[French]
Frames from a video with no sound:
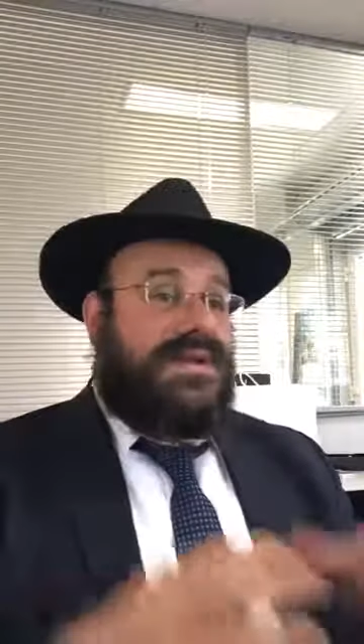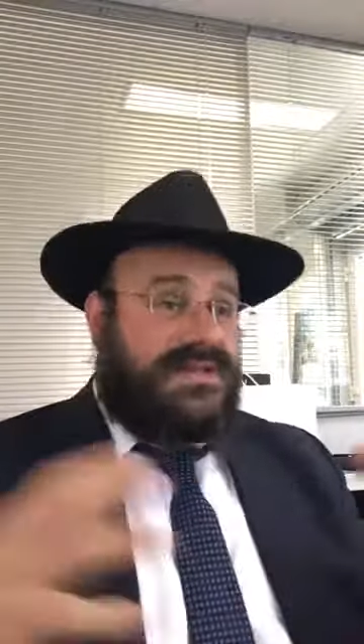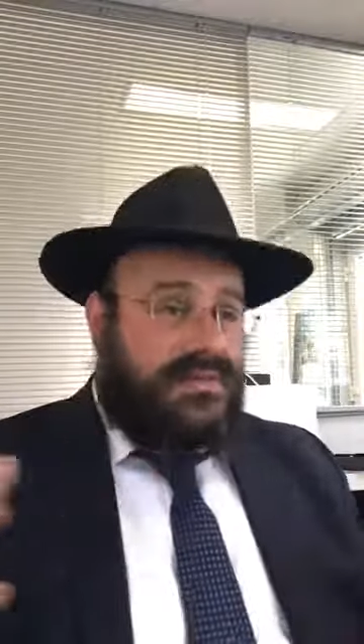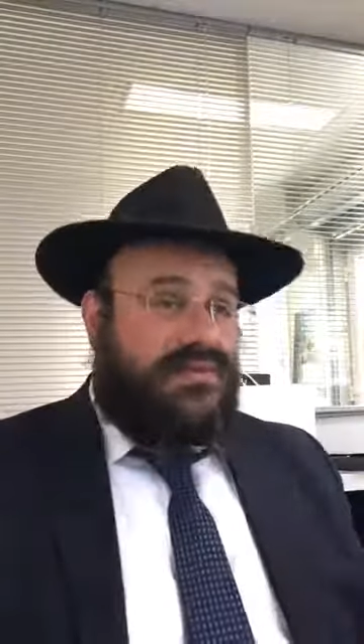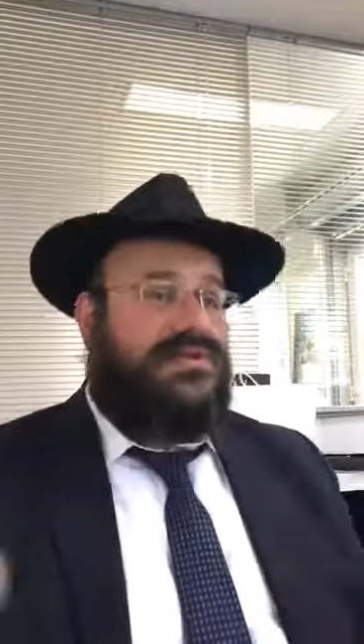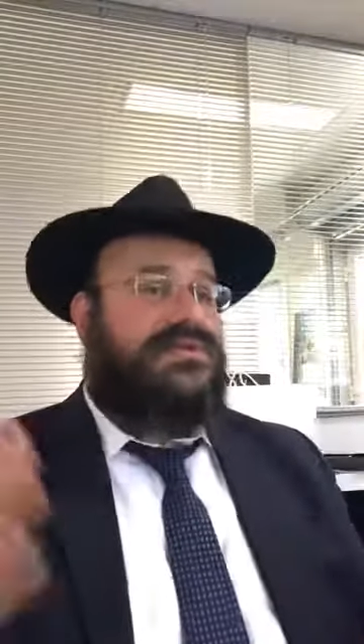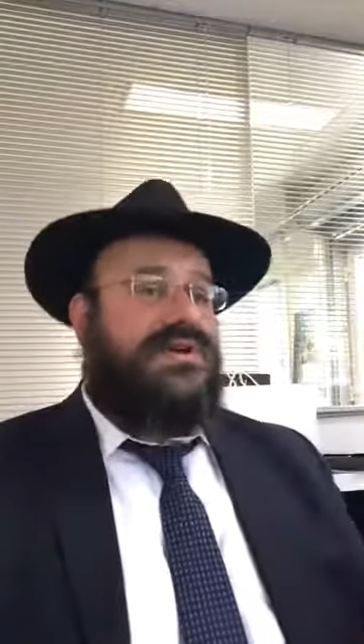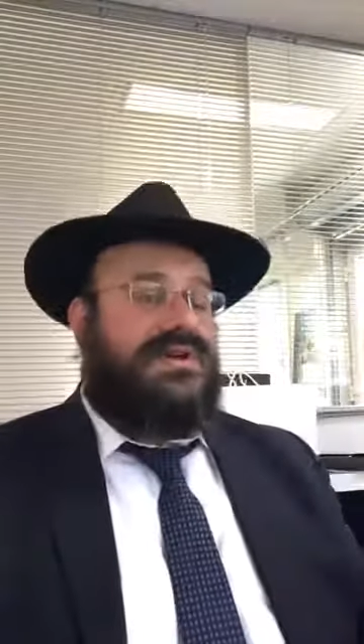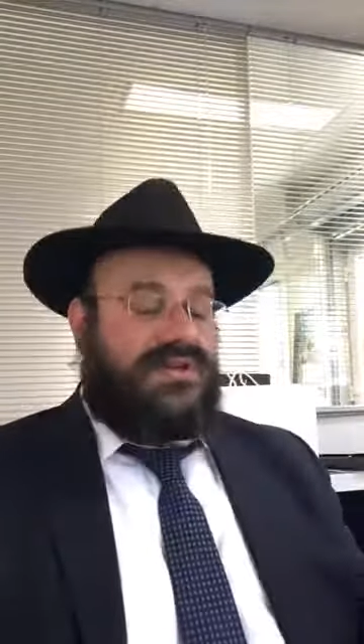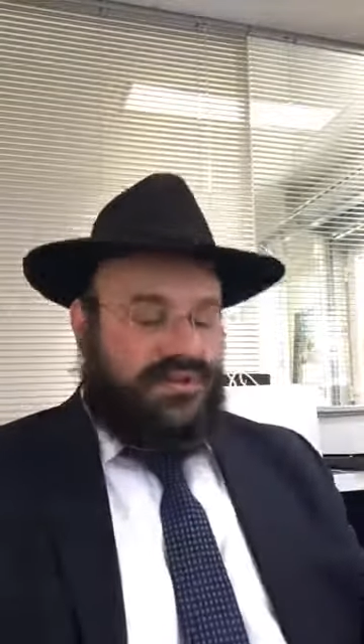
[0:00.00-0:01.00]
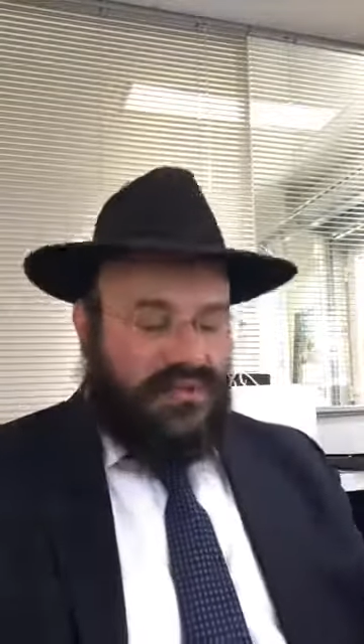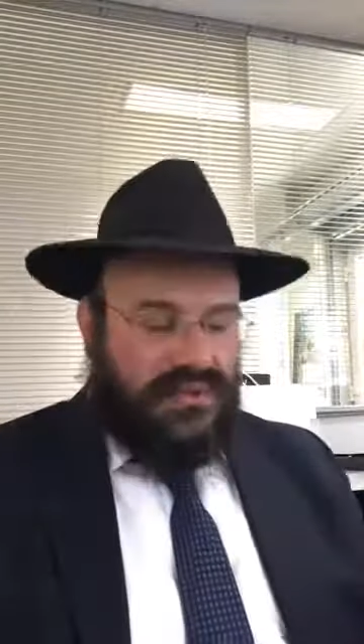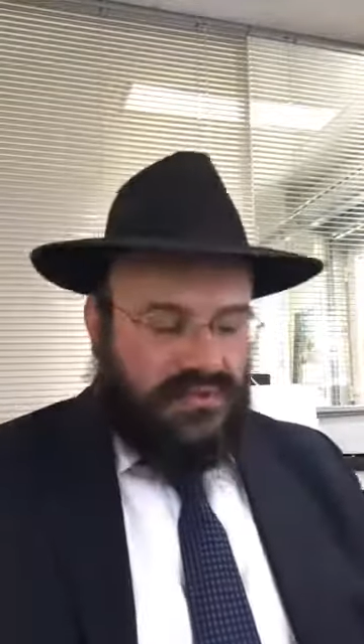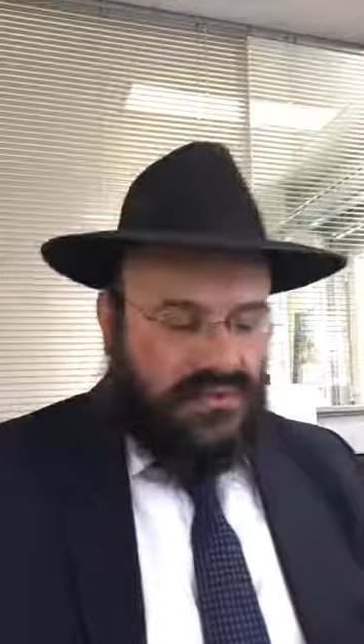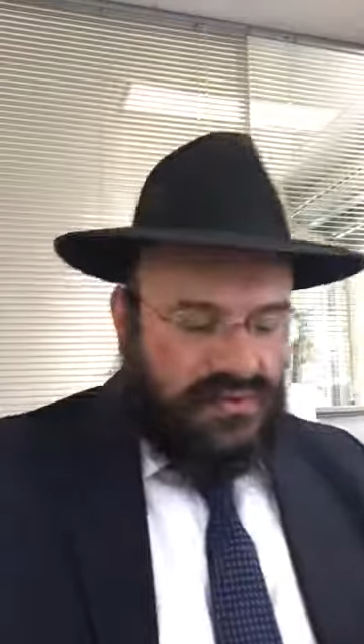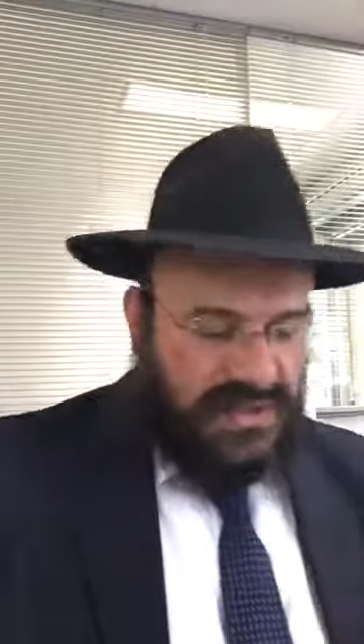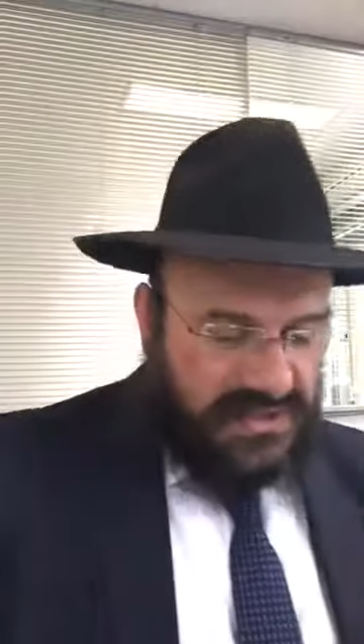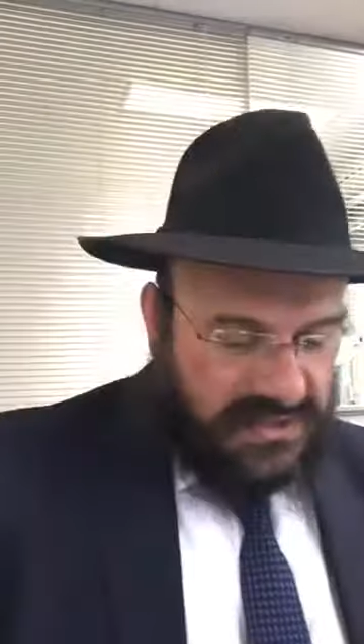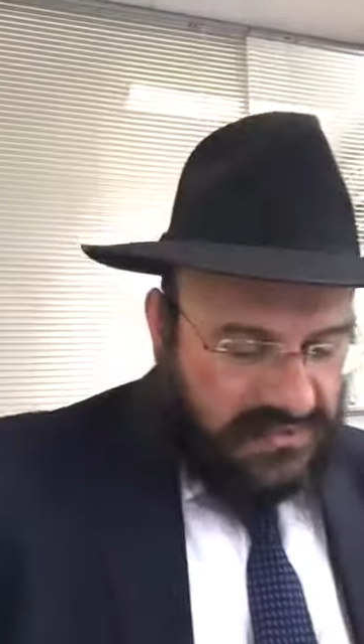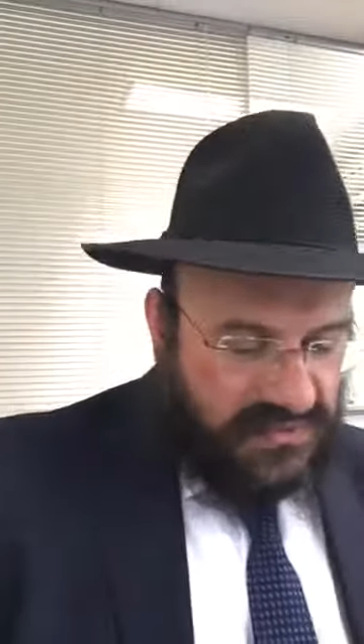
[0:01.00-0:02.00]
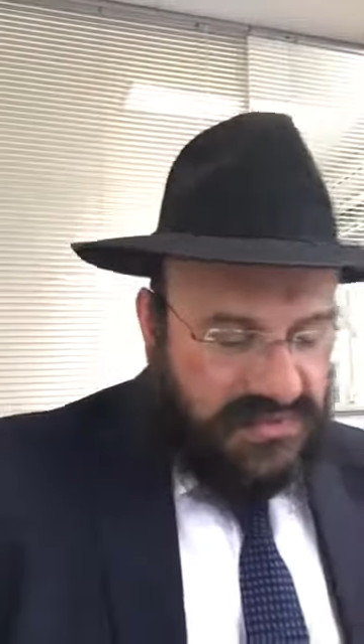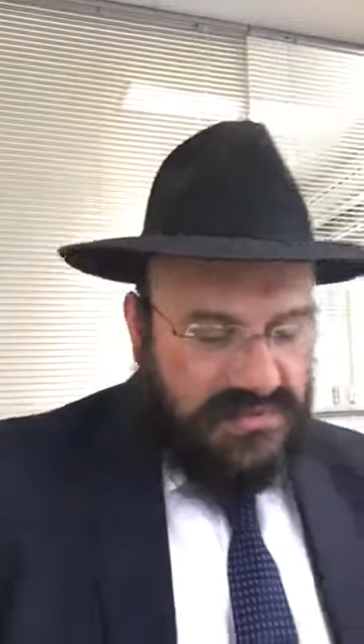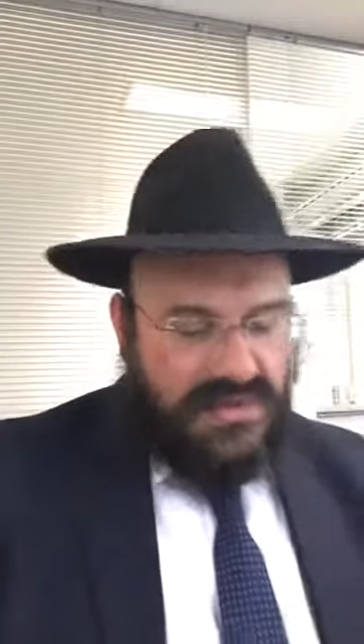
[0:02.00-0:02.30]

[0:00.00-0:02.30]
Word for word: C'est tout son corps qui est joyeux, tout son être qui est joyeux.